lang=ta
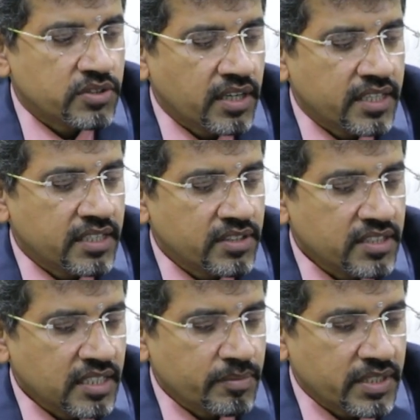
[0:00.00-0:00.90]
ஸோ அதை
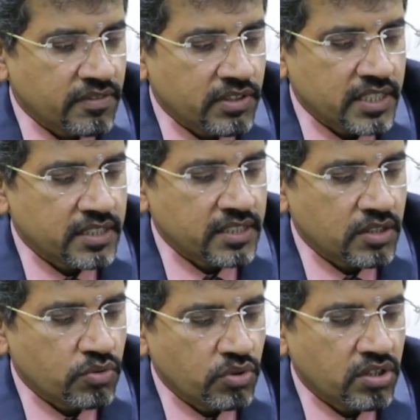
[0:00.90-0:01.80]
வந்து நம்ம இந்த
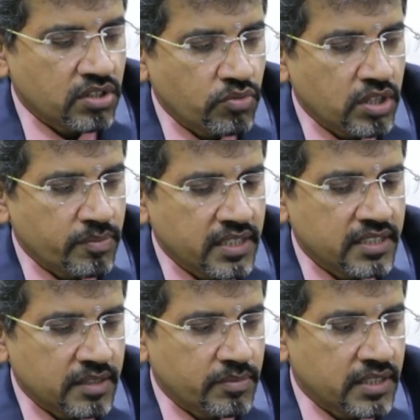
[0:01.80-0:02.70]
இதை கொடுக்கறது மூலிமா
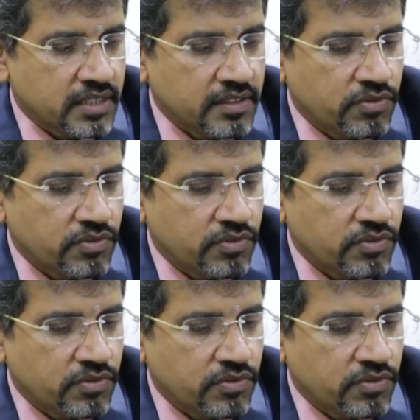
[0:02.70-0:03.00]
அதை நம்ம அந்த